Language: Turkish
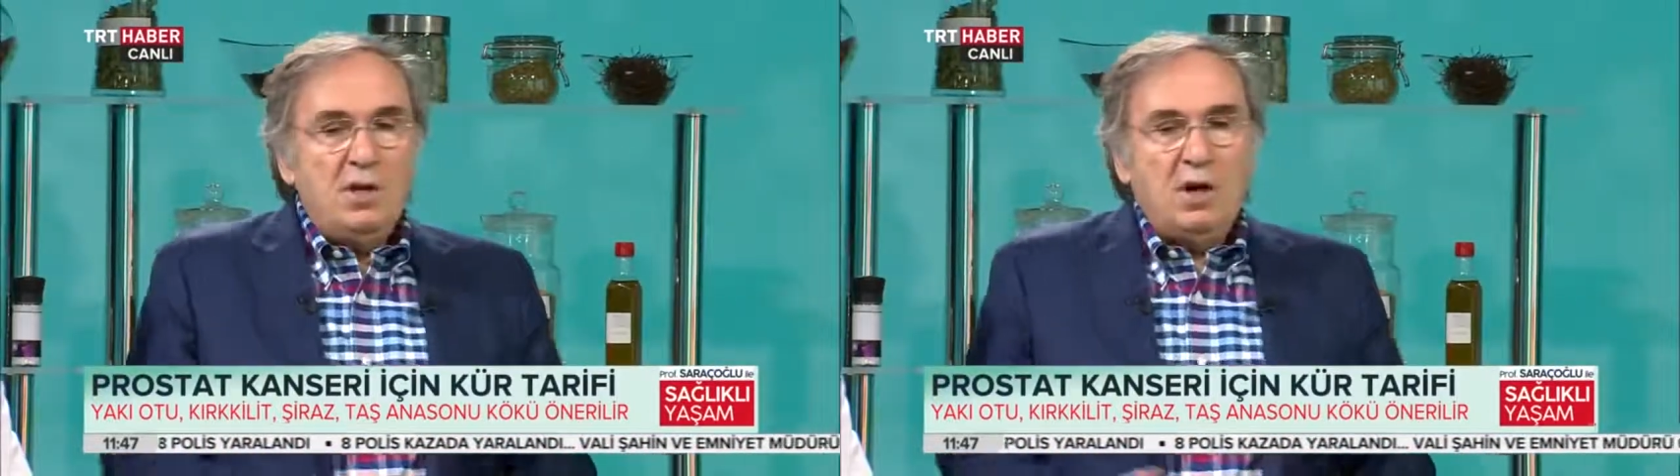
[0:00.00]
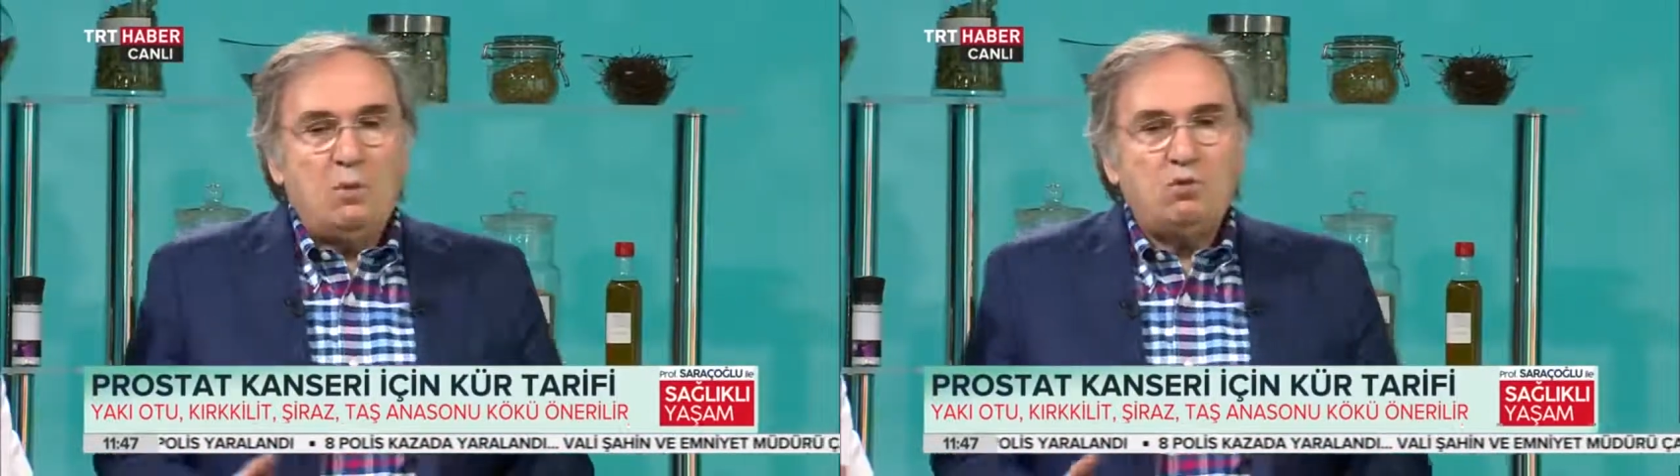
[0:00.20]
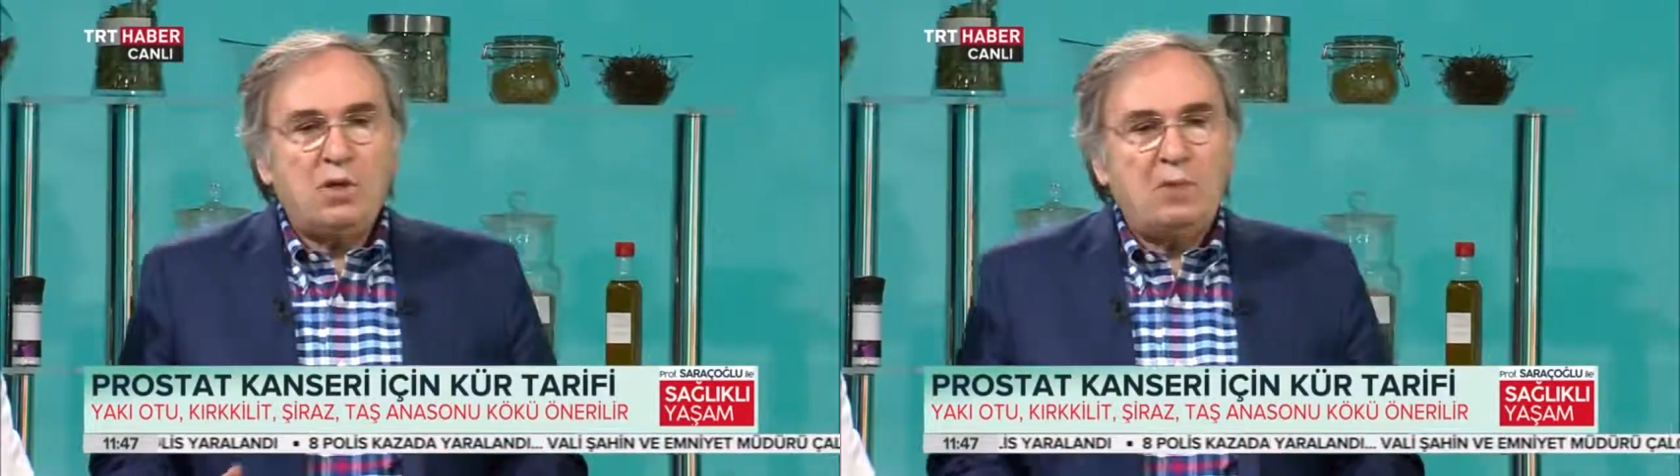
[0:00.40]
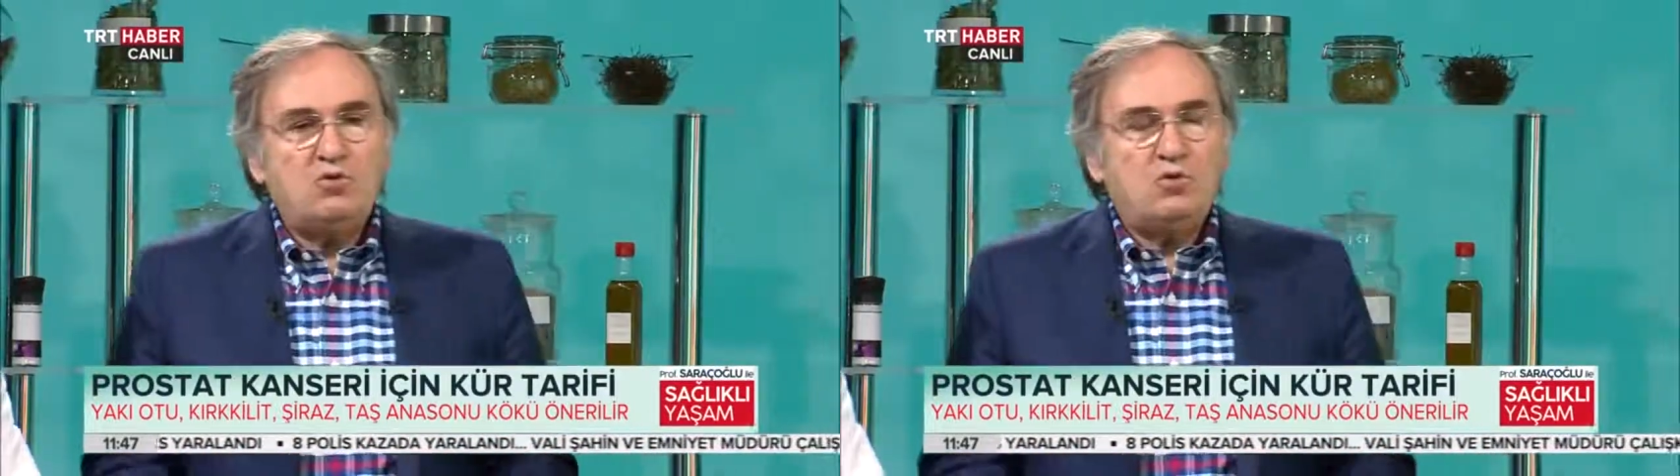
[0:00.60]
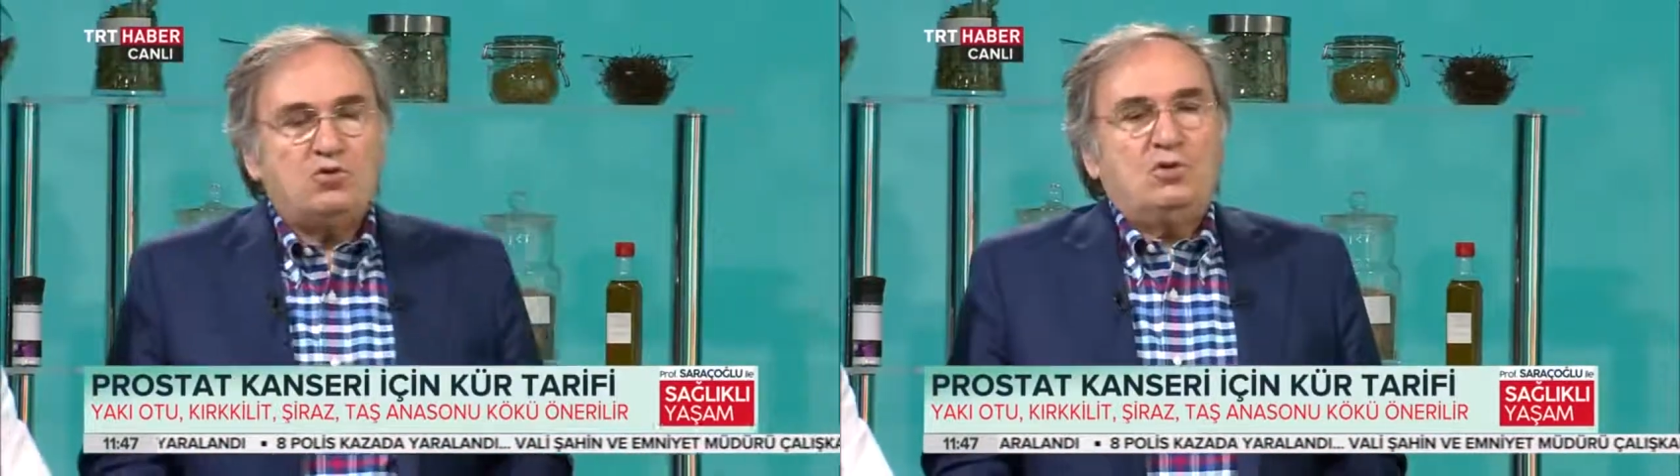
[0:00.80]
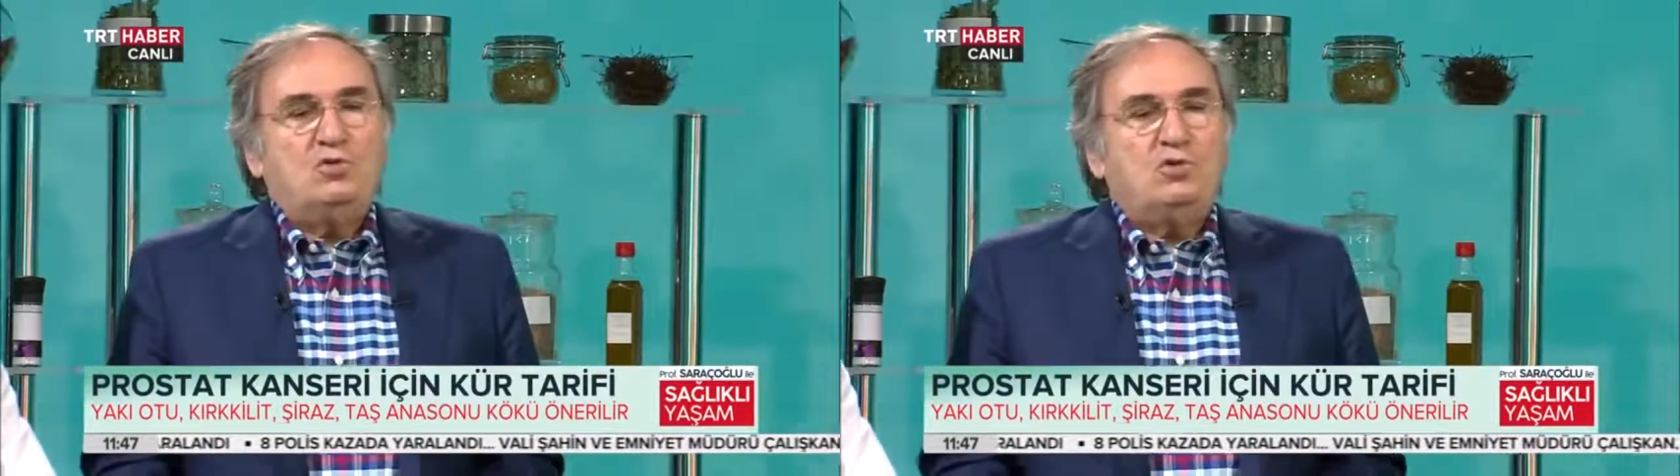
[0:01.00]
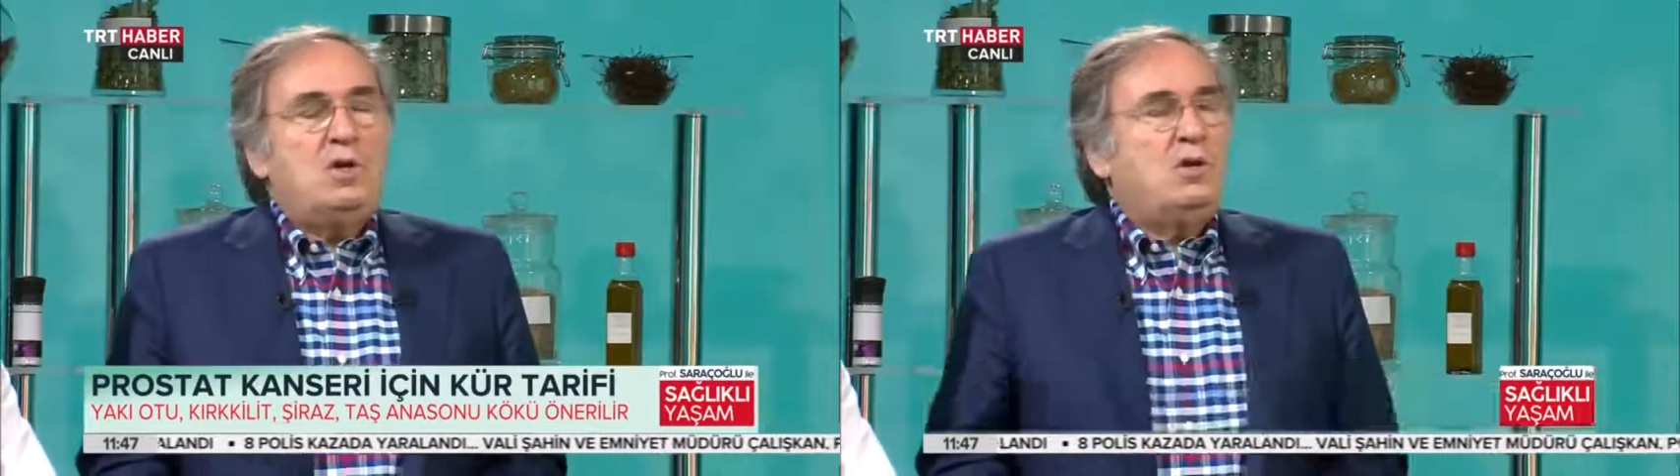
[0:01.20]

Ha bulamıyorsanız